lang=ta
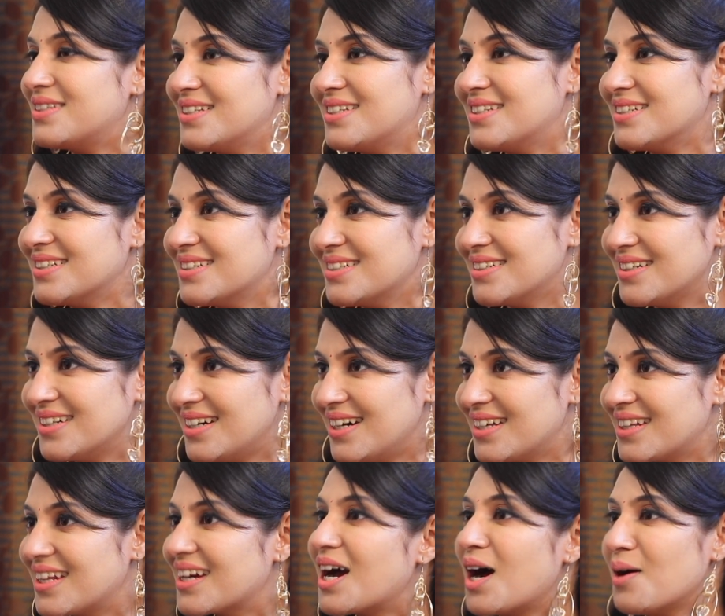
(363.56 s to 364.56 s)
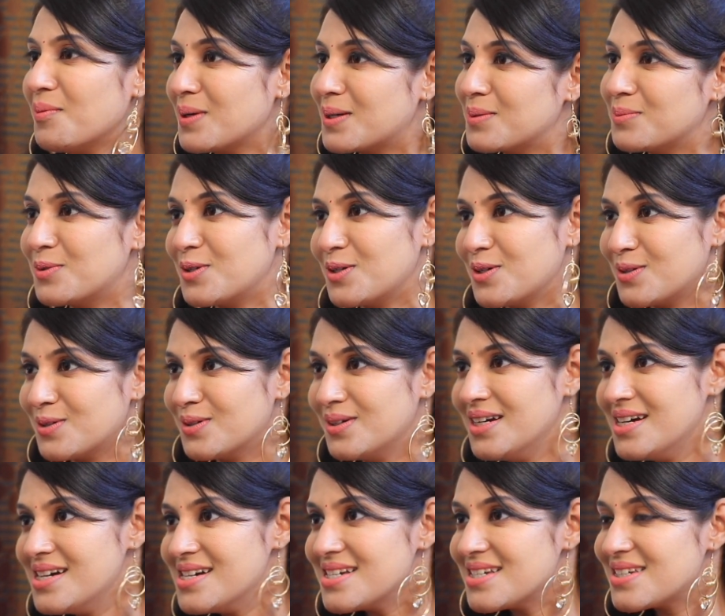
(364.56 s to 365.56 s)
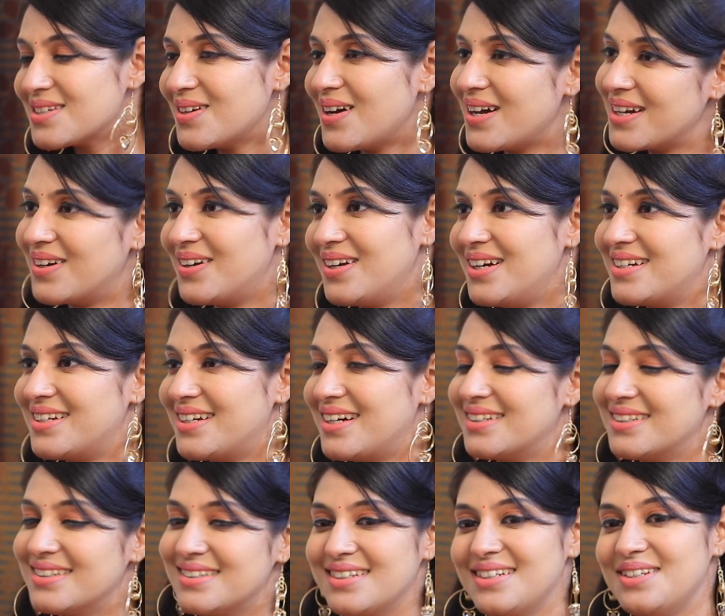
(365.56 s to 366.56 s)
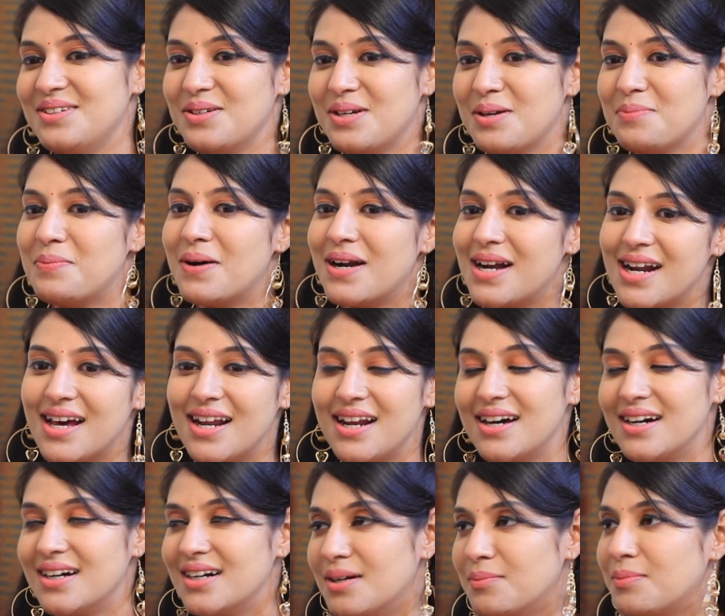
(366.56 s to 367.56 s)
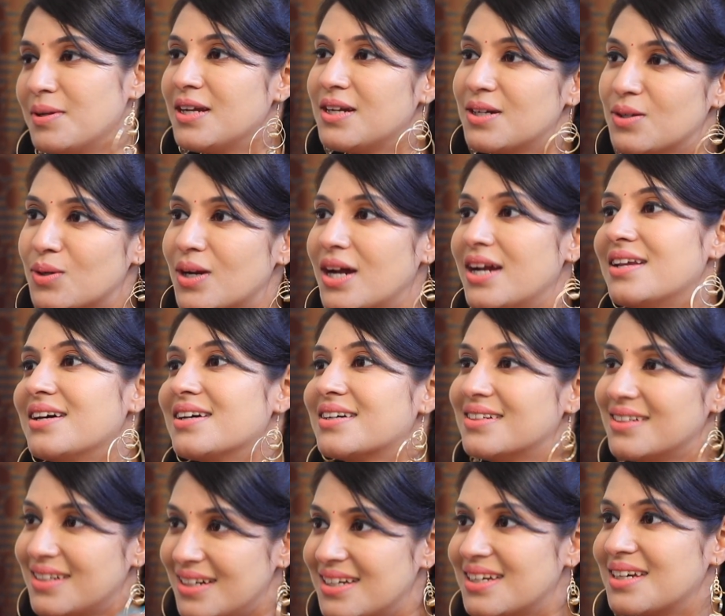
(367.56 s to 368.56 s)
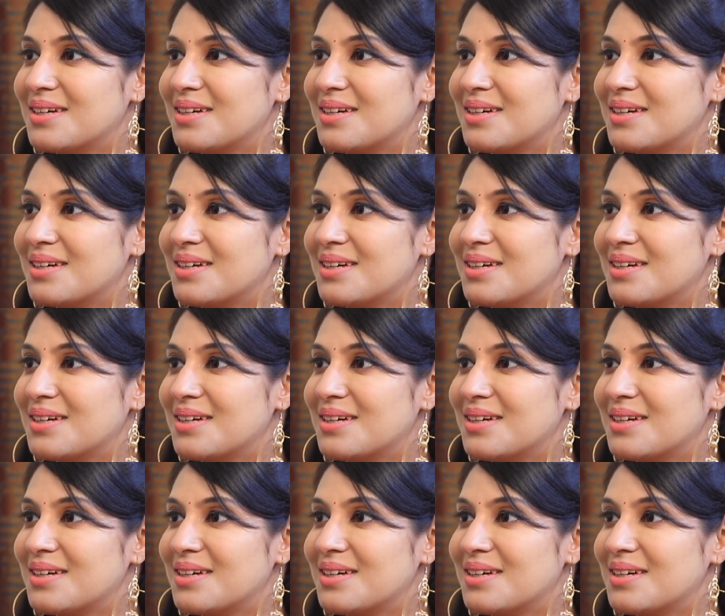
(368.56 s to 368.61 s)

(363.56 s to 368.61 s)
வந்துட்டு அதில் காமிக்க முடியும் ஸோ ஐ காட் அட்ராக்டட் சரி ஓகே பண்ணலாம் அப்படின்ட்டு ஒரு ஐடியாவுக்கு ஐ